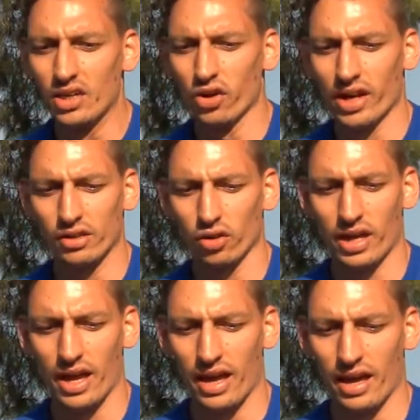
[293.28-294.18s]
io credo
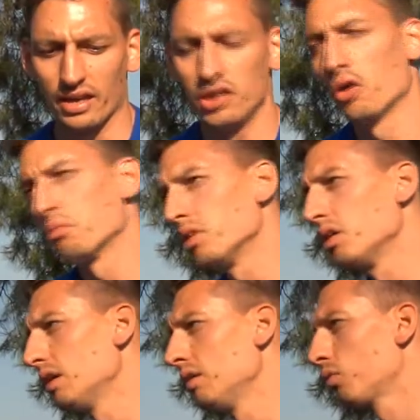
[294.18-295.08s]
che io
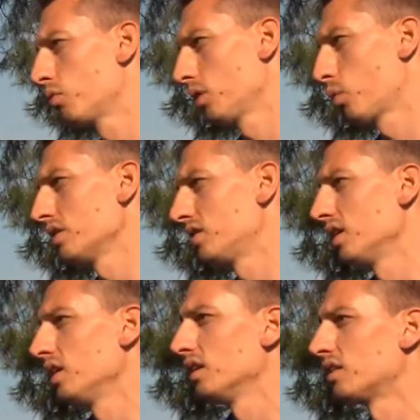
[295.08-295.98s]
in, in, in
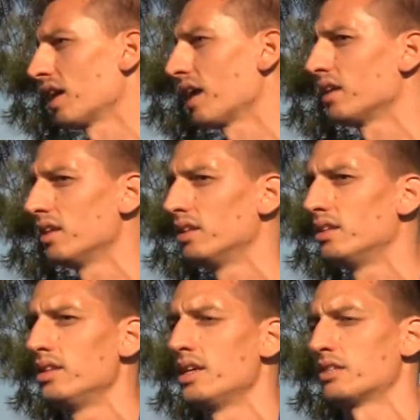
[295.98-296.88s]
questi tre
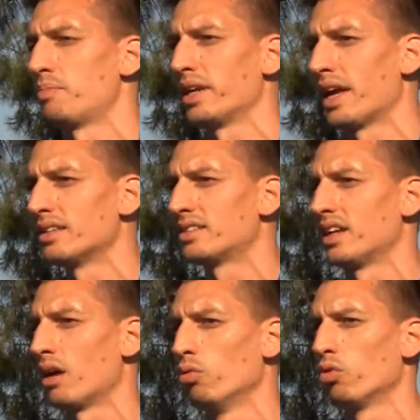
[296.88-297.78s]
anni di
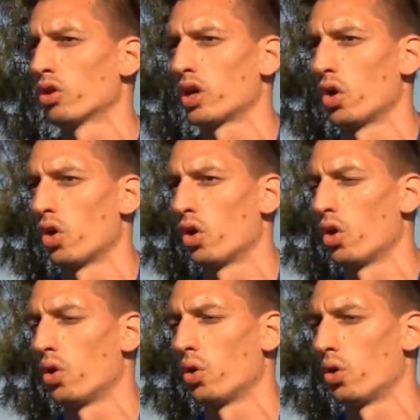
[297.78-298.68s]
esperienza in A1 che
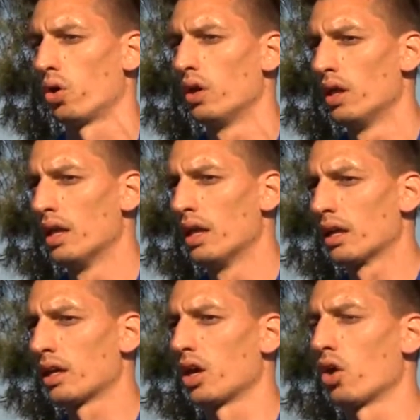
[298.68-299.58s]
ho,
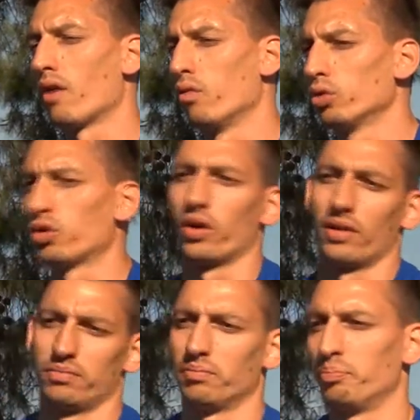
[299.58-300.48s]
che ho avuto, e,